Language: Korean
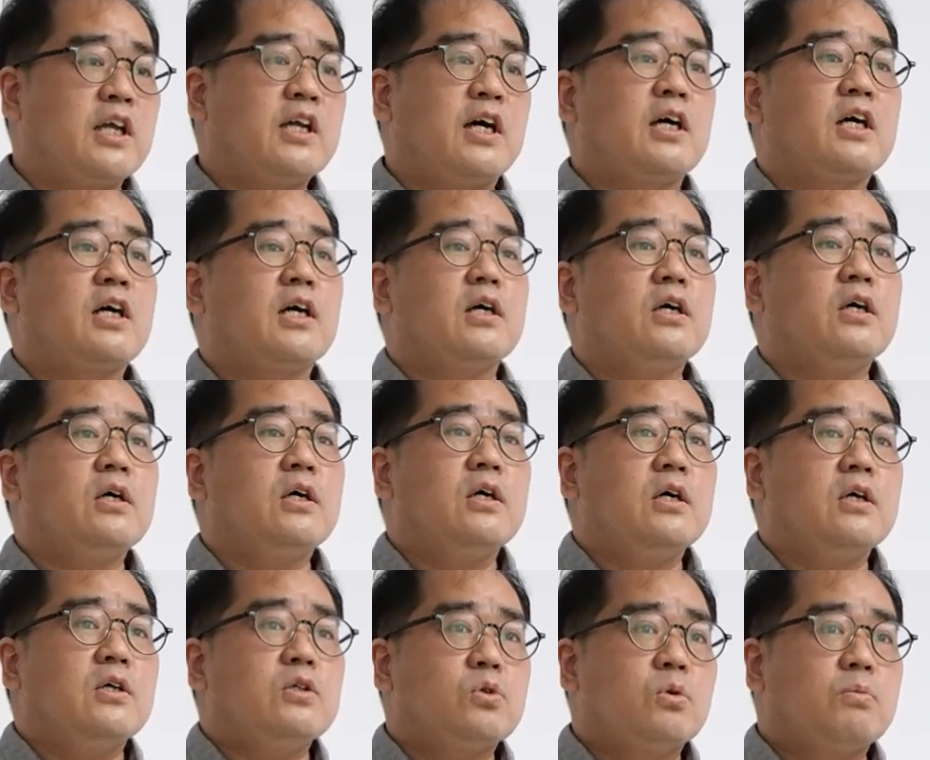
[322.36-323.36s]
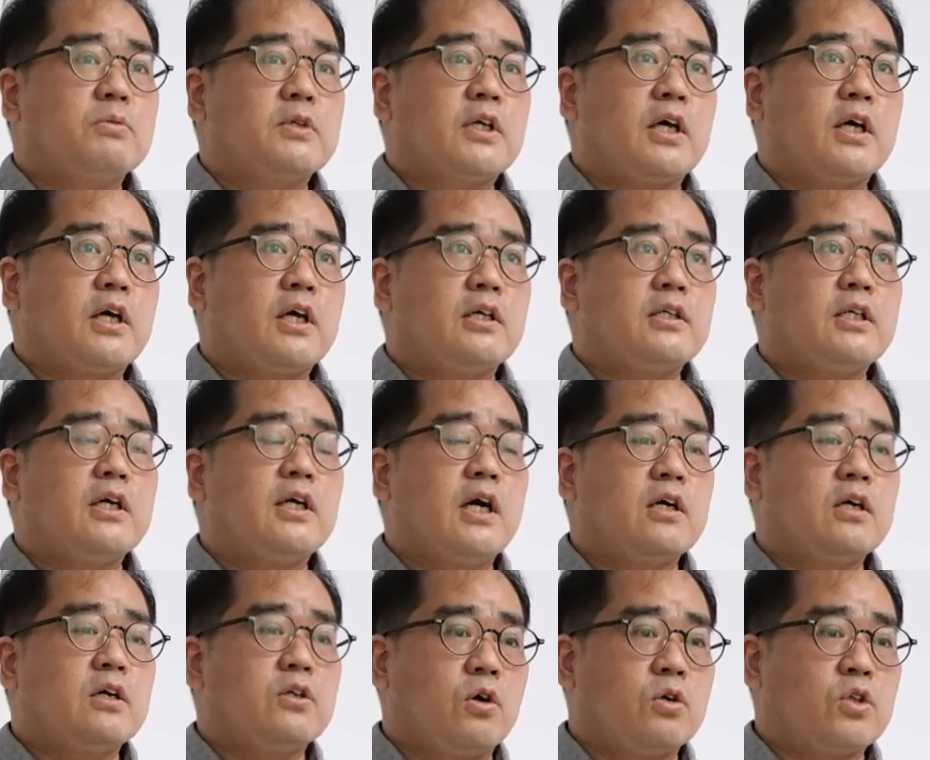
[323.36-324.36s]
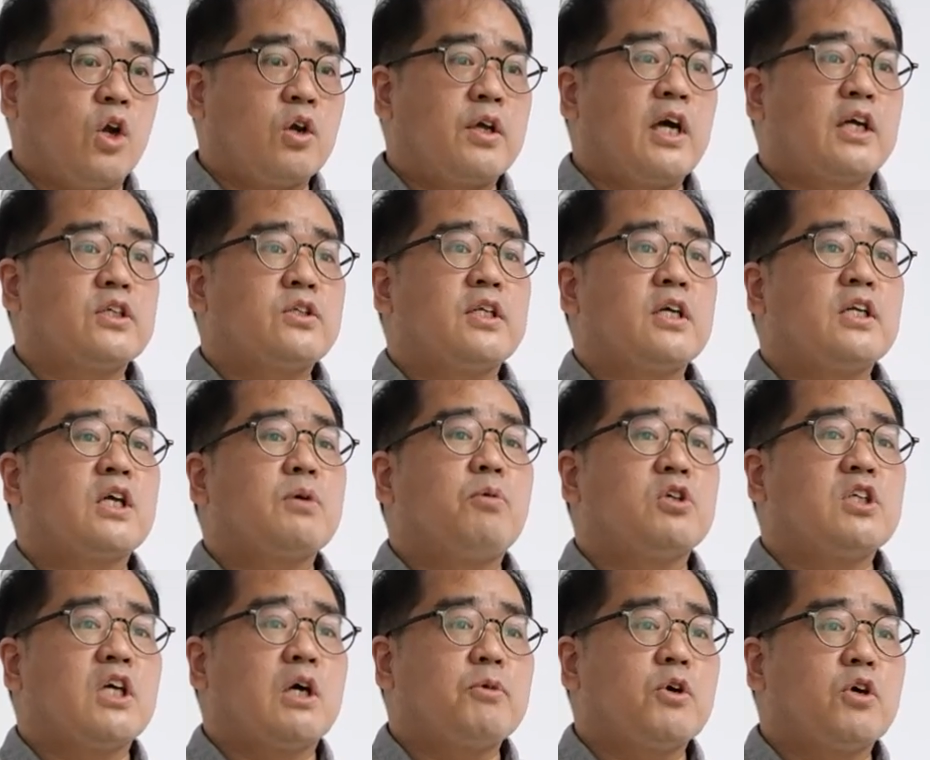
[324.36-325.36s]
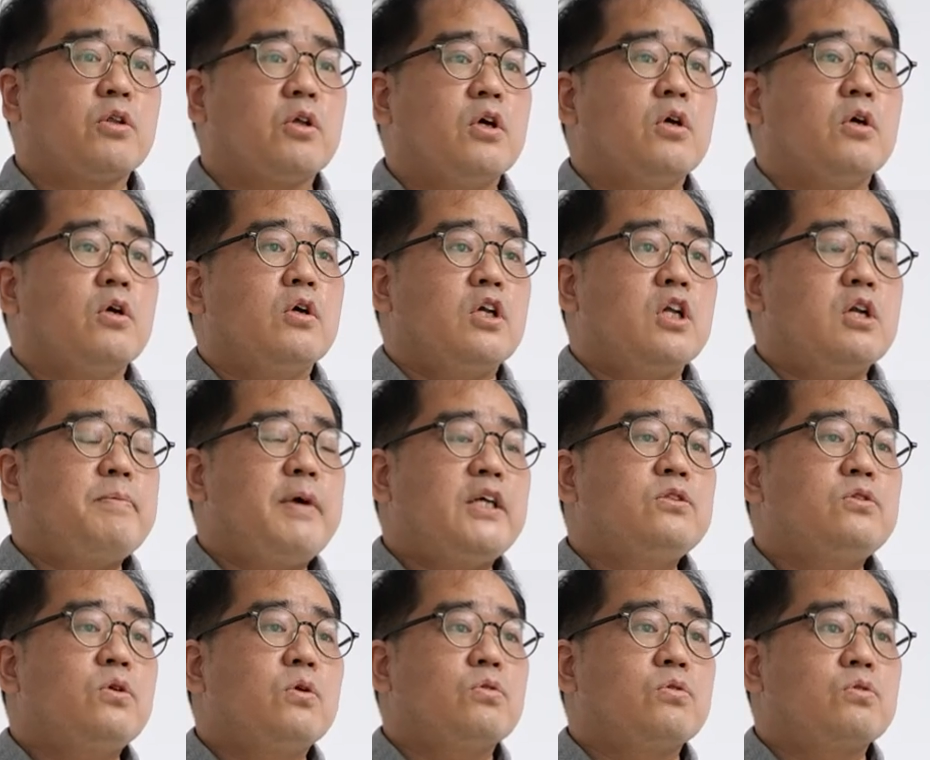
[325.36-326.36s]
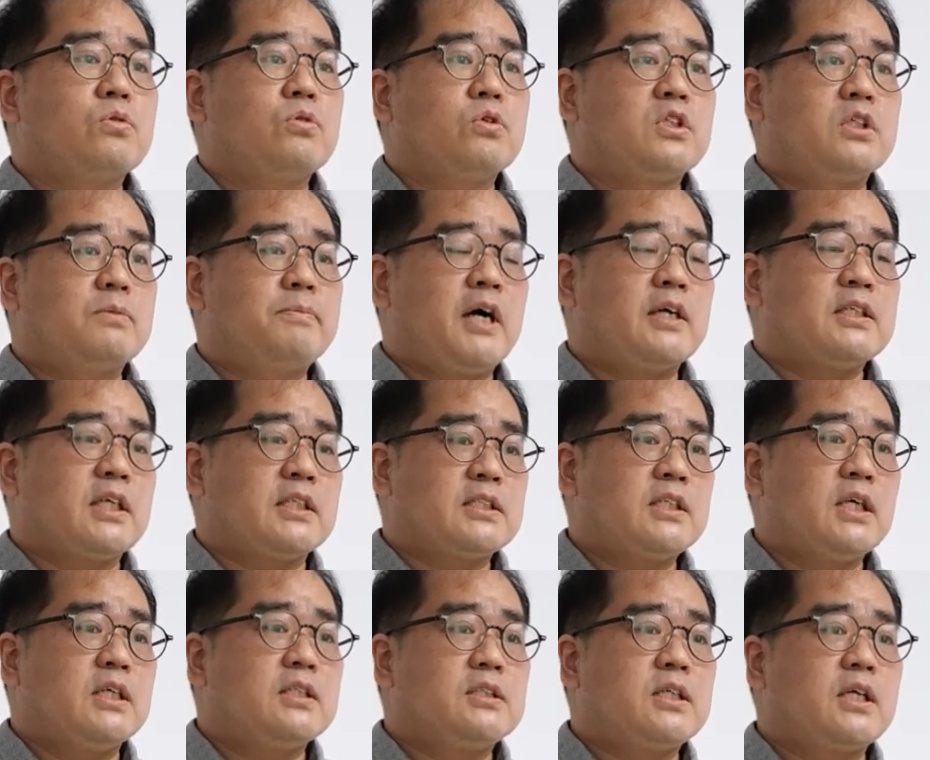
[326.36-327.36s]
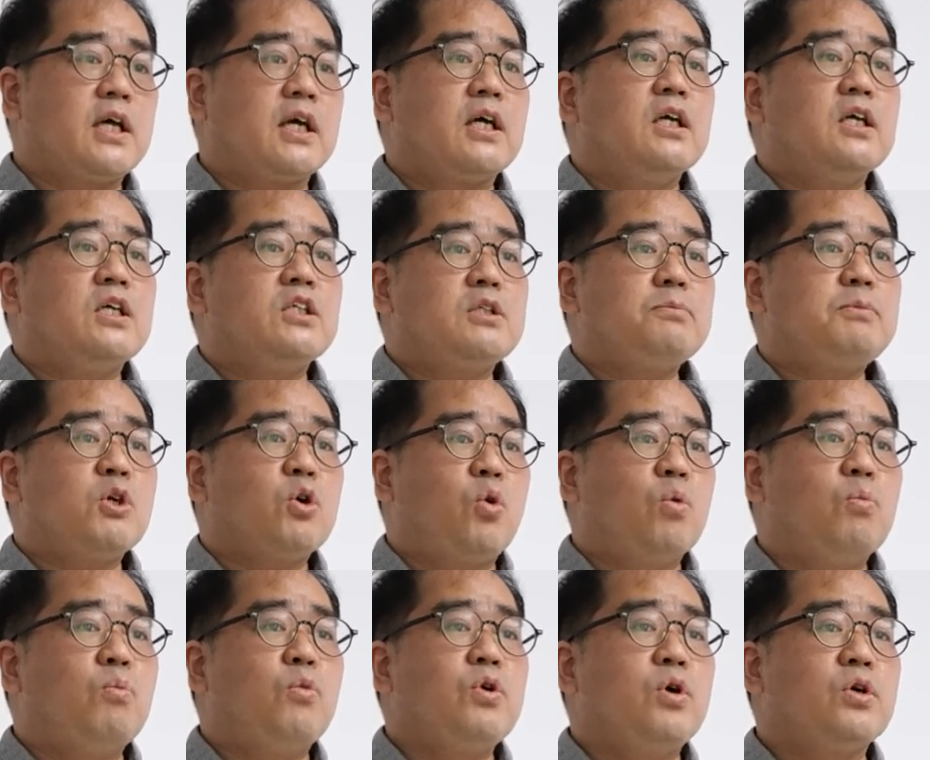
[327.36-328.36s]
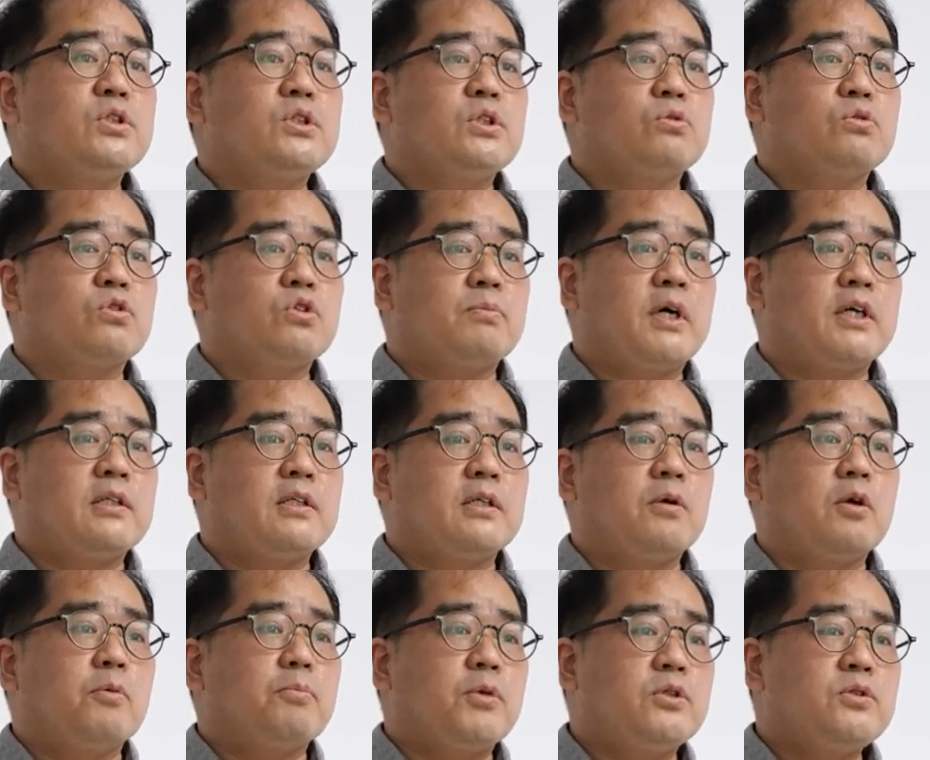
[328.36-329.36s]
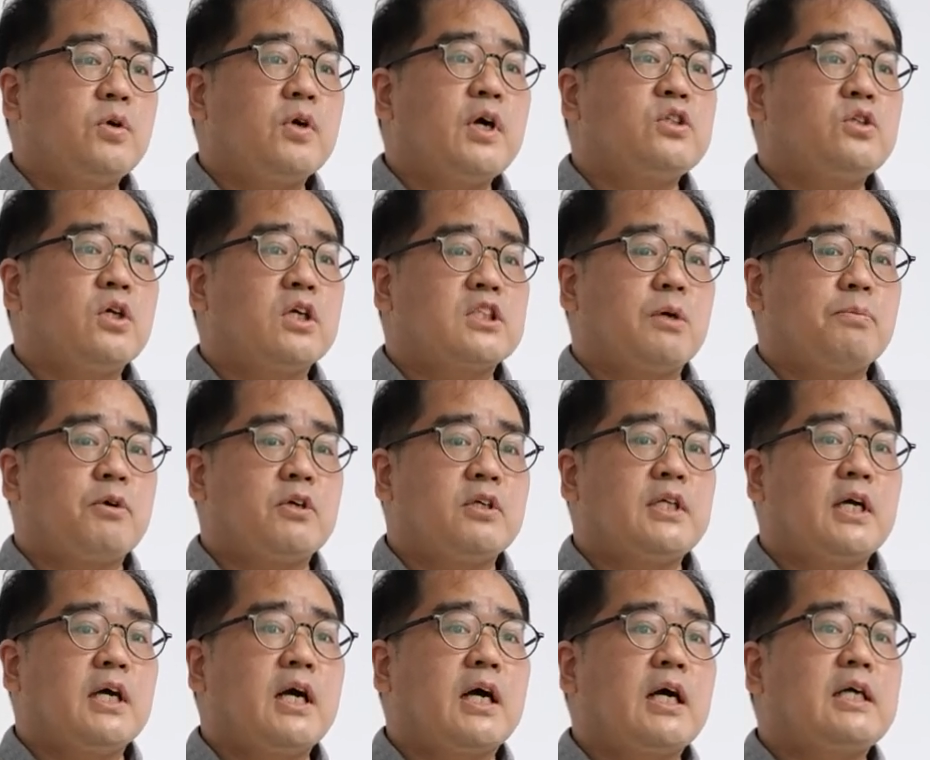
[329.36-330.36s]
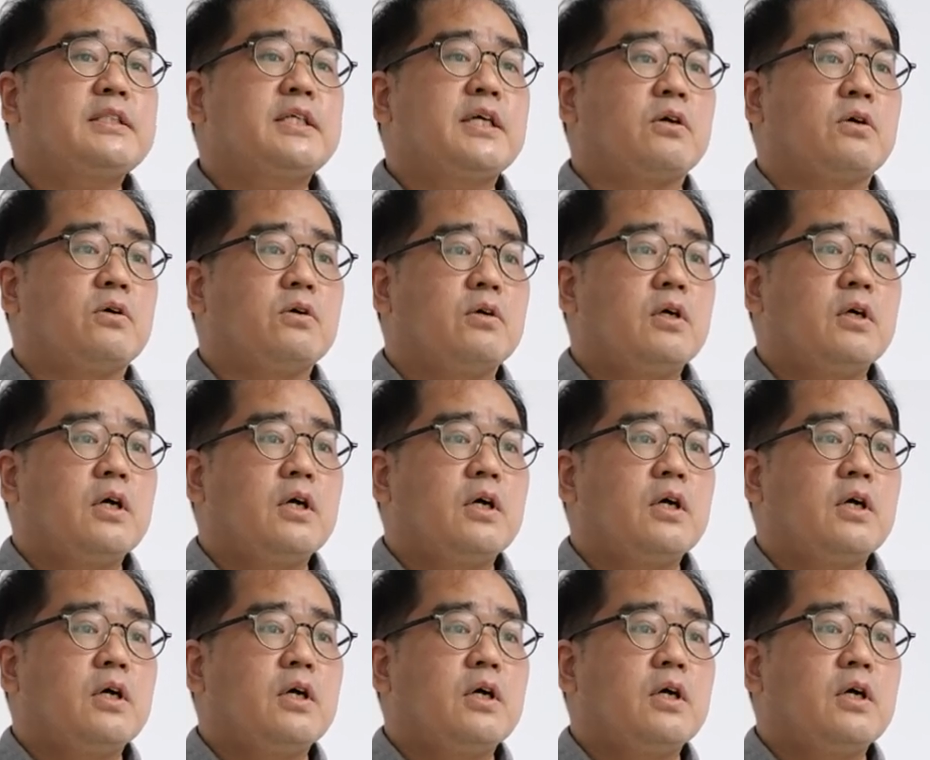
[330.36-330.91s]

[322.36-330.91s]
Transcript: 하나 좀 이렇게 생각을 더 넓게 하셔야 되는 게 뭐냐면 일반적으로 지방자치단체 시민 공모 형식으로만 편성 과정의 참여를 생각하세요.